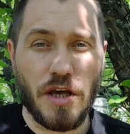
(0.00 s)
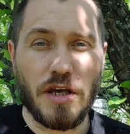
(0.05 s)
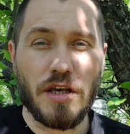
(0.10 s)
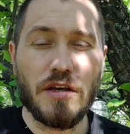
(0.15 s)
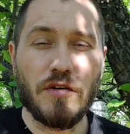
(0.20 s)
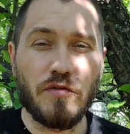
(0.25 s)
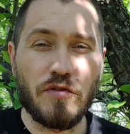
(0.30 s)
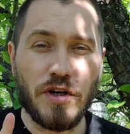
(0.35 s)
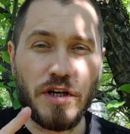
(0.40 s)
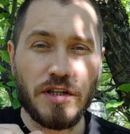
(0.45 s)

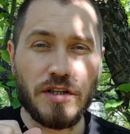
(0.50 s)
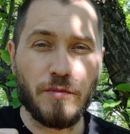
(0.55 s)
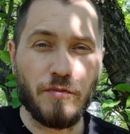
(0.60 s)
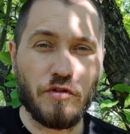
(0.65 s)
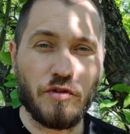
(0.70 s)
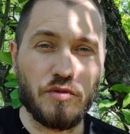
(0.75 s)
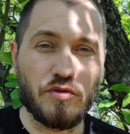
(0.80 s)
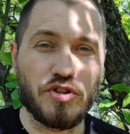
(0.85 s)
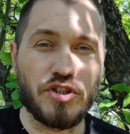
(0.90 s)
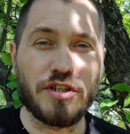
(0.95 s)
И в этом
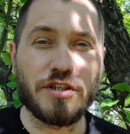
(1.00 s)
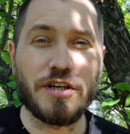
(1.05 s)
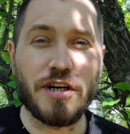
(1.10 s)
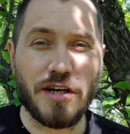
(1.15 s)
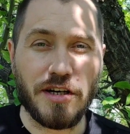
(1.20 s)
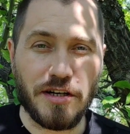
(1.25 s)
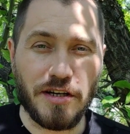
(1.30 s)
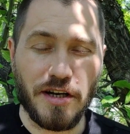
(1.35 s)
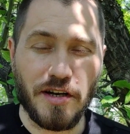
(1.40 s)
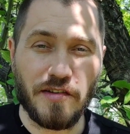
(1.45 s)
случае
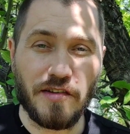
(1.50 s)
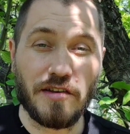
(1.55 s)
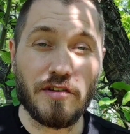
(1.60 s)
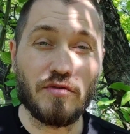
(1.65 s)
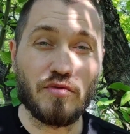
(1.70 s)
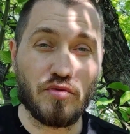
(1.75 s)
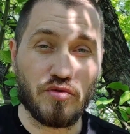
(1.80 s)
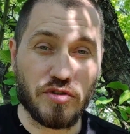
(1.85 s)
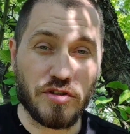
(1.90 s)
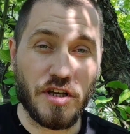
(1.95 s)
как раз и
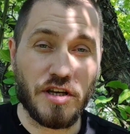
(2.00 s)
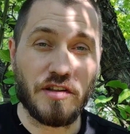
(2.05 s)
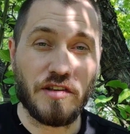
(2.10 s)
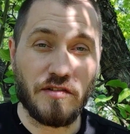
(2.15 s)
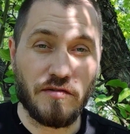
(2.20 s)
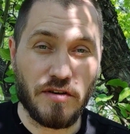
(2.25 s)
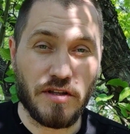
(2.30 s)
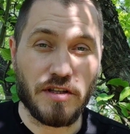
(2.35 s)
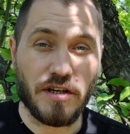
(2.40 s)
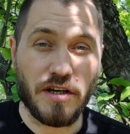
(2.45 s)
нужна
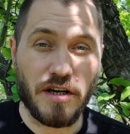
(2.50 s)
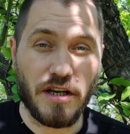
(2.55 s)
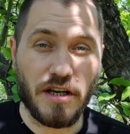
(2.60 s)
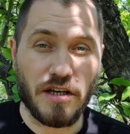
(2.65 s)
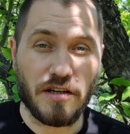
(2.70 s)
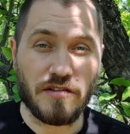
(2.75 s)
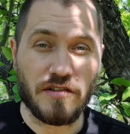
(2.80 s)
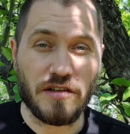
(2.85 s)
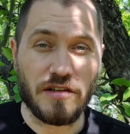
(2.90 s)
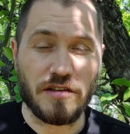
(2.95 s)

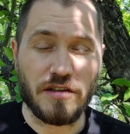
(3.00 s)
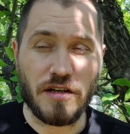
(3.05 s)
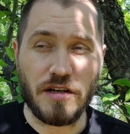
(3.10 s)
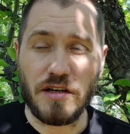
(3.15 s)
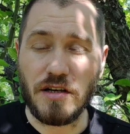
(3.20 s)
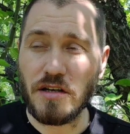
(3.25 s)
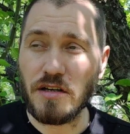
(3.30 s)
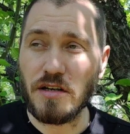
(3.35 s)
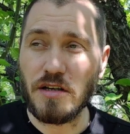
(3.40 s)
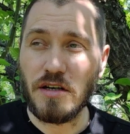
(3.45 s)
цветокоррекция, так
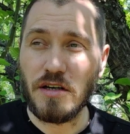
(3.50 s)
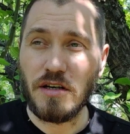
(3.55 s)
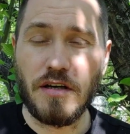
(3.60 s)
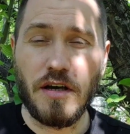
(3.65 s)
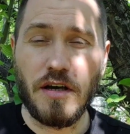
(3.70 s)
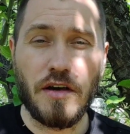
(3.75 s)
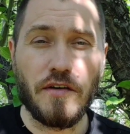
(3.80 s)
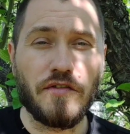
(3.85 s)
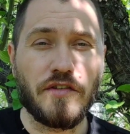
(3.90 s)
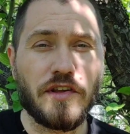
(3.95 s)
как
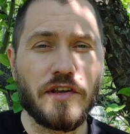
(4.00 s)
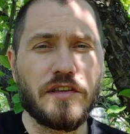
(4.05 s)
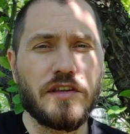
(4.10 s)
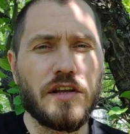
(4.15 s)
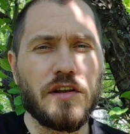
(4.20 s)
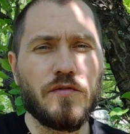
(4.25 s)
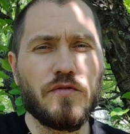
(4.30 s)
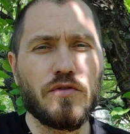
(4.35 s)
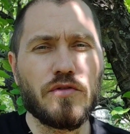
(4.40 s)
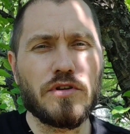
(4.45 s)
все
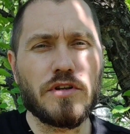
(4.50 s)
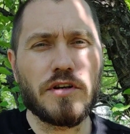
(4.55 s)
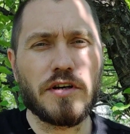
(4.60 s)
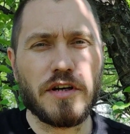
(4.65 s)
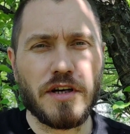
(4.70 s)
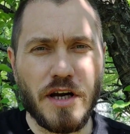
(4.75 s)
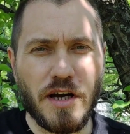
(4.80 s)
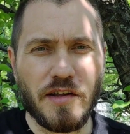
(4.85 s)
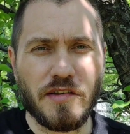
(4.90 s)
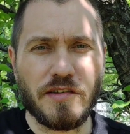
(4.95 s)
телефоны
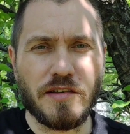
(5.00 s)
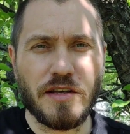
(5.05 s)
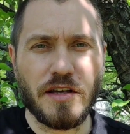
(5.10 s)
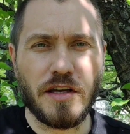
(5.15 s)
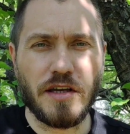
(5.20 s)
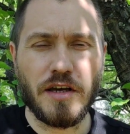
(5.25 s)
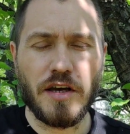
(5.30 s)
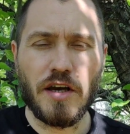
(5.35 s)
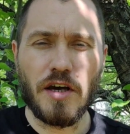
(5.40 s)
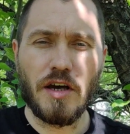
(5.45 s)

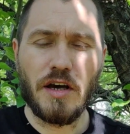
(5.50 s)
разные,